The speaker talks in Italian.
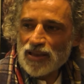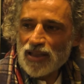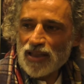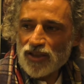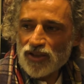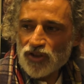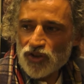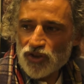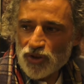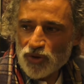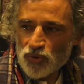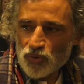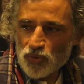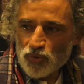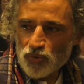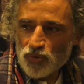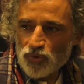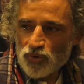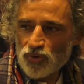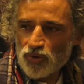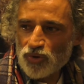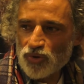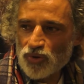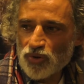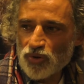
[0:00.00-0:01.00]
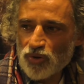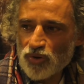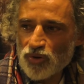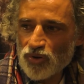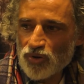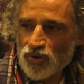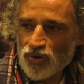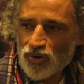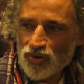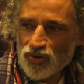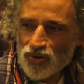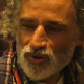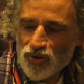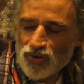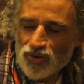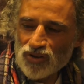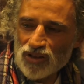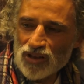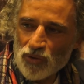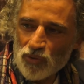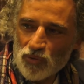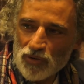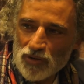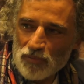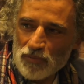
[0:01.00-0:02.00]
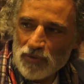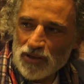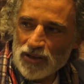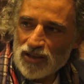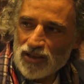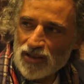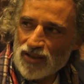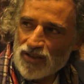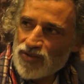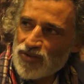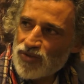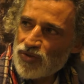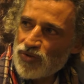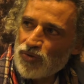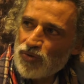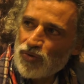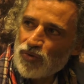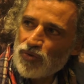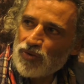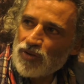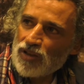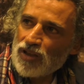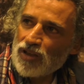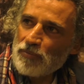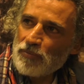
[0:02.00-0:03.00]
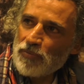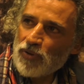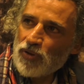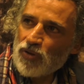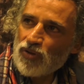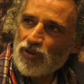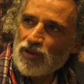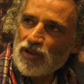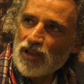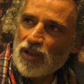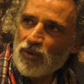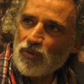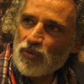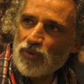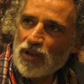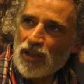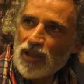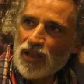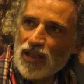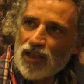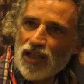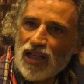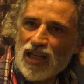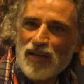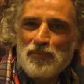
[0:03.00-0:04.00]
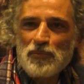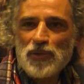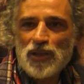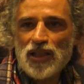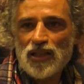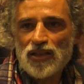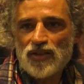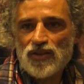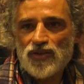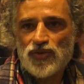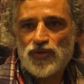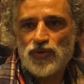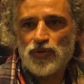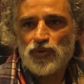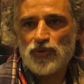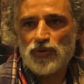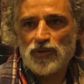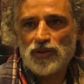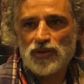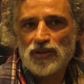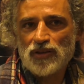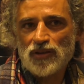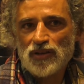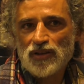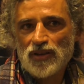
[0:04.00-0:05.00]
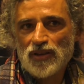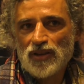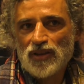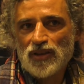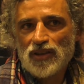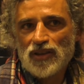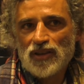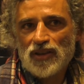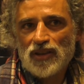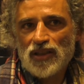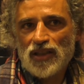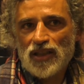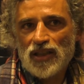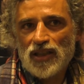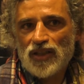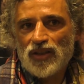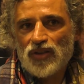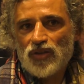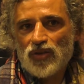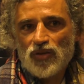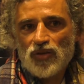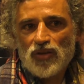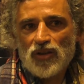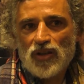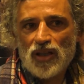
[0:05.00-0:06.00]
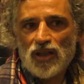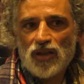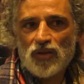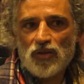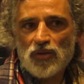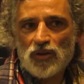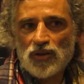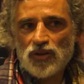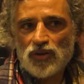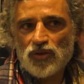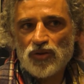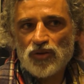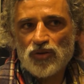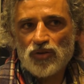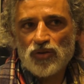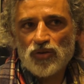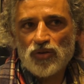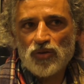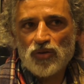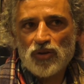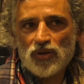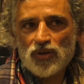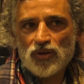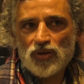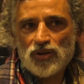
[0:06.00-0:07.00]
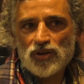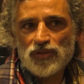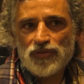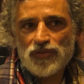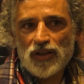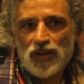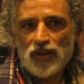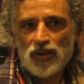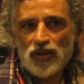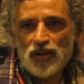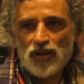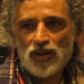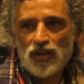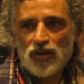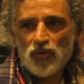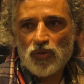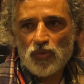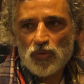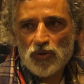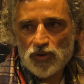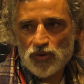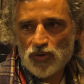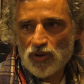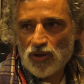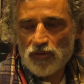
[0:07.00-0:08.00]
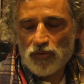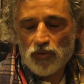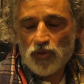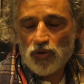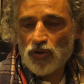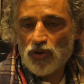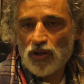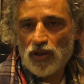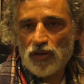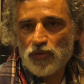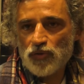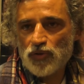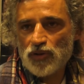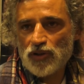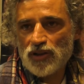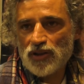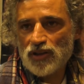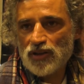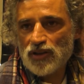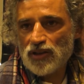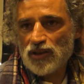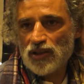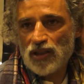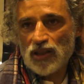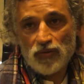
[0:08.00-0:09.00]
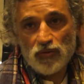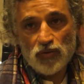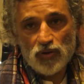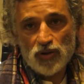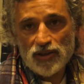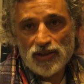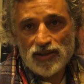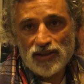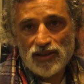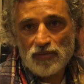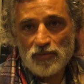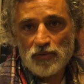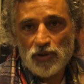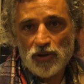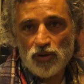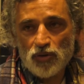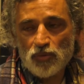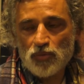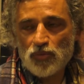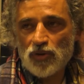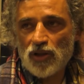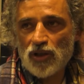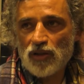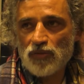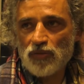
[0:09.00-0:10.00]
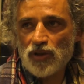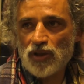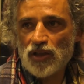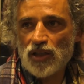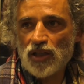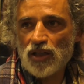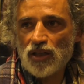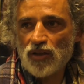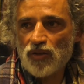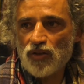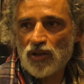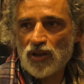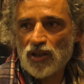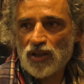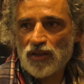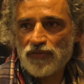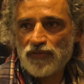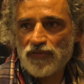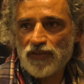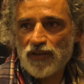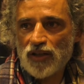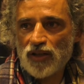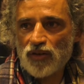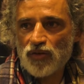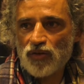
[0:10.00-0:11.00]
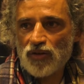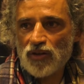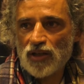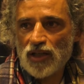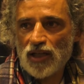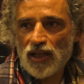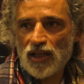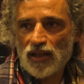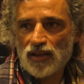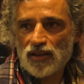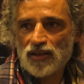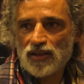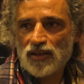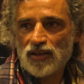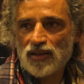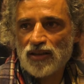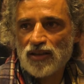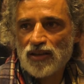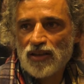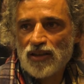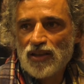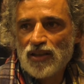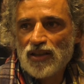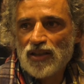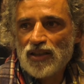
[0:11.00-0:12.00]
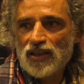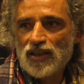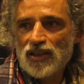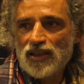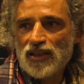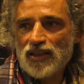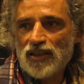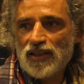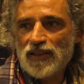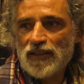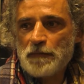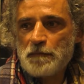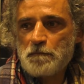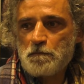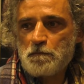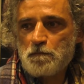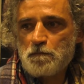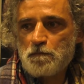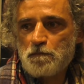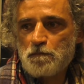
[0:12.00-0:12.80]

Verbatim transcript: nasce tutto non, non da un'imitazione, però da un'ammirazione. Ecco, la, quando, quando, si fa questo lavoro, lavori, lavori, simili, comunque lavori che hanno a che fare con l'arte. E, ehm,